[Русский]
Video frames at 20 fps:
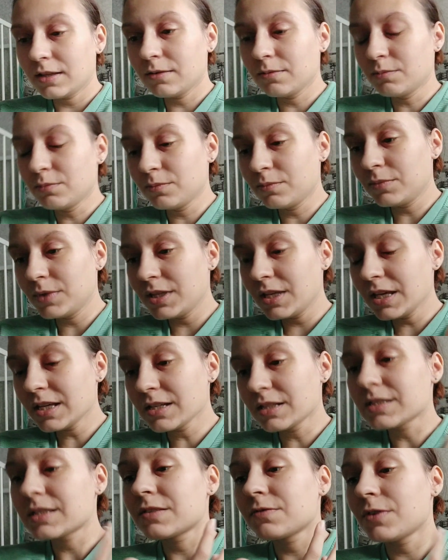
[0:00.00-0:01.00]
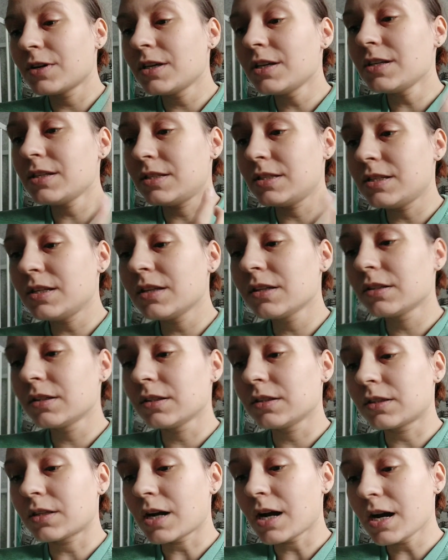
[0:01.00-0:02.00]
мне свои
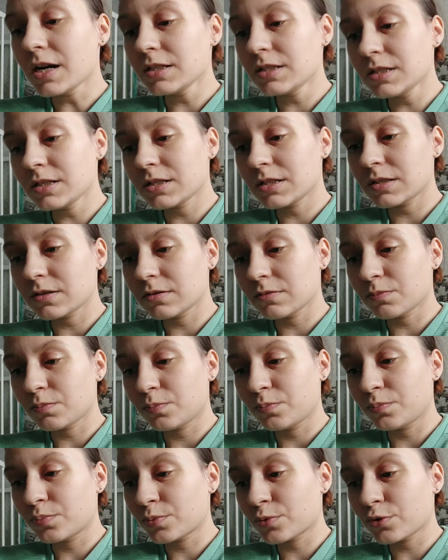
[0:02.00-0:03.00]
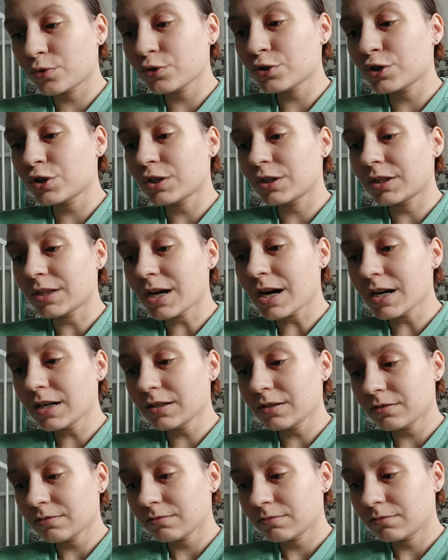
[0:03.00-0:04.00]
силы тратить просто
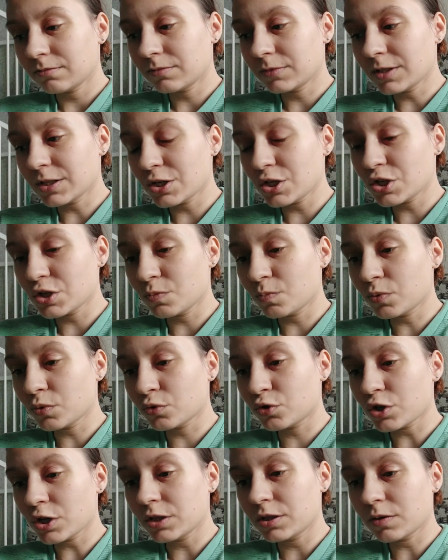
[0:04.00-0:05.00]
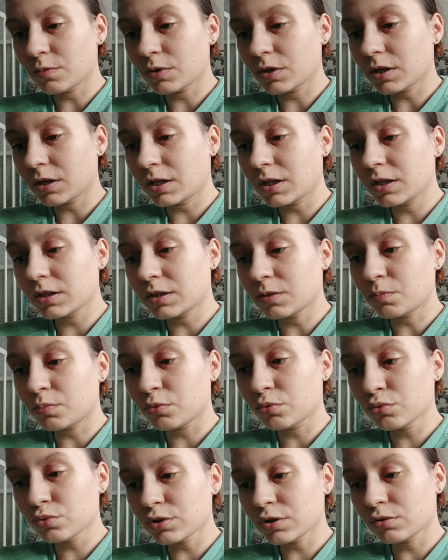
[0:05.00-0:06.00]
так даже не получать там какие-то
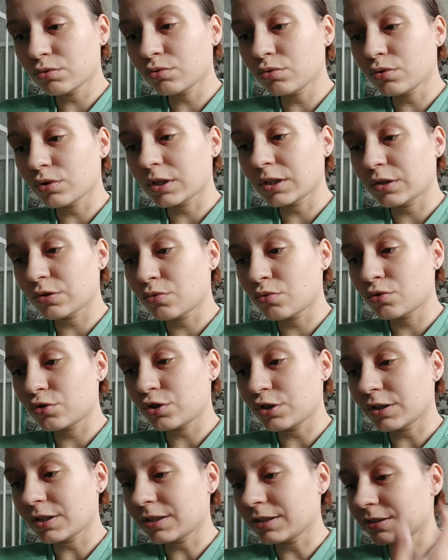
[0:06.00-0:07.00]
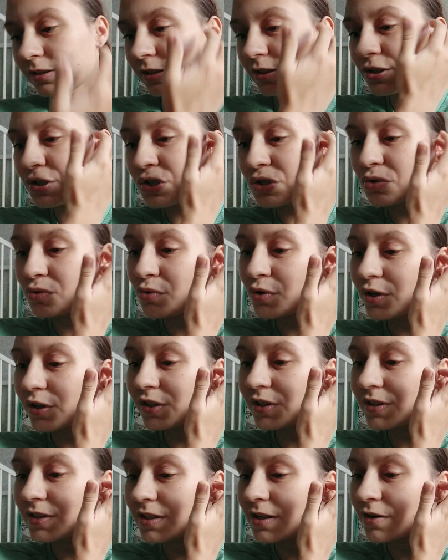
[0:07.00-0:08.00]
плюсы, ну, это очень как тяжело, я
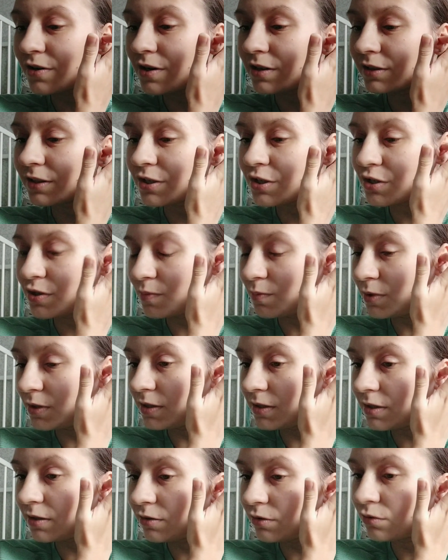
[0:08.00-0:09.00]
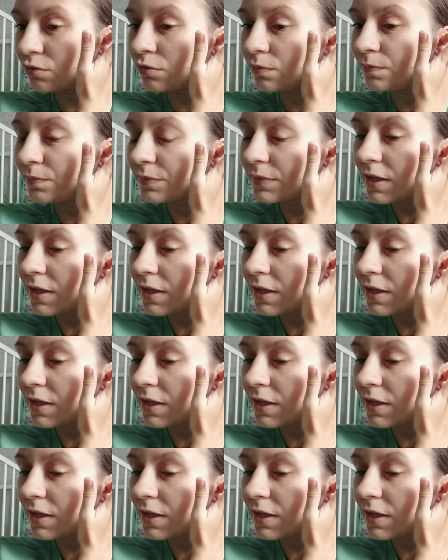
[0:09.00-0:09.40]
не знаю, как даже объяснить, ну,